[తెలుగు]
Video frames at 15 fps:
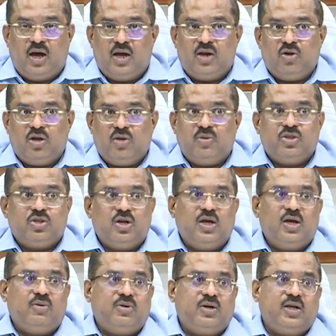
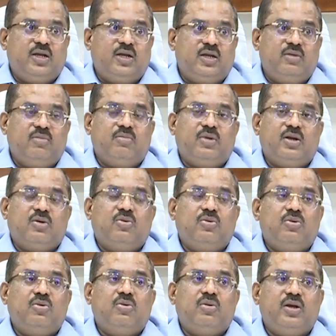ఆరోగ్యవంతులుగా ఉంటే మనకు
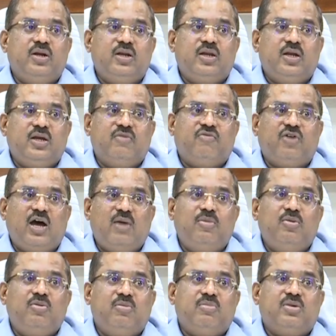ఇంటి
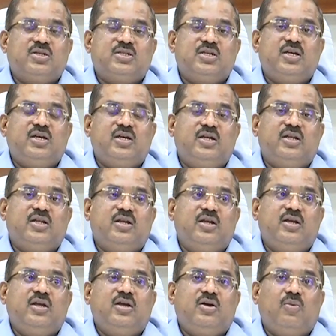ఫ్యామిలీ మెంబర్సే
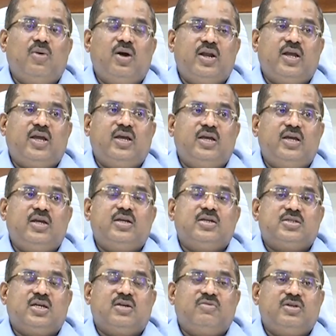వారికి
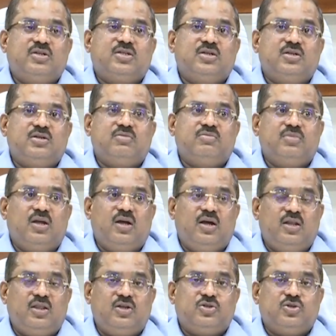సర్వీస్
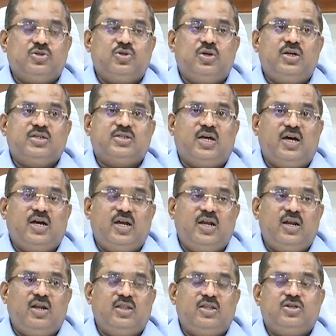అందించవచ్చు అంటే
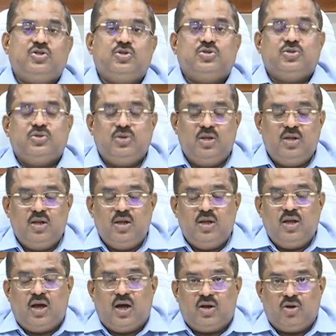సహాయాలు అందించవచ్చు
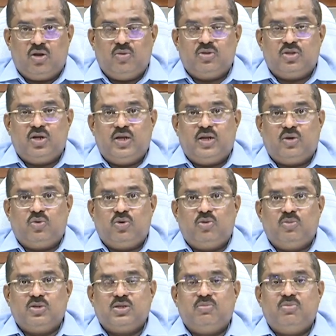ఆరోగ్యవంతులైన
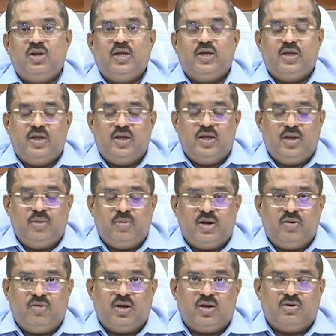కుటుంబ సభ్యులే మరి
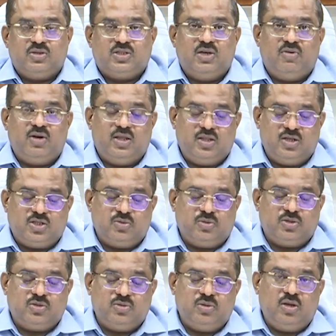వారికి సేవలు
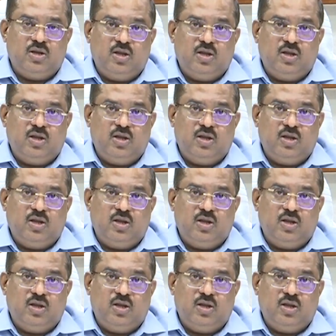అందించవచ్చు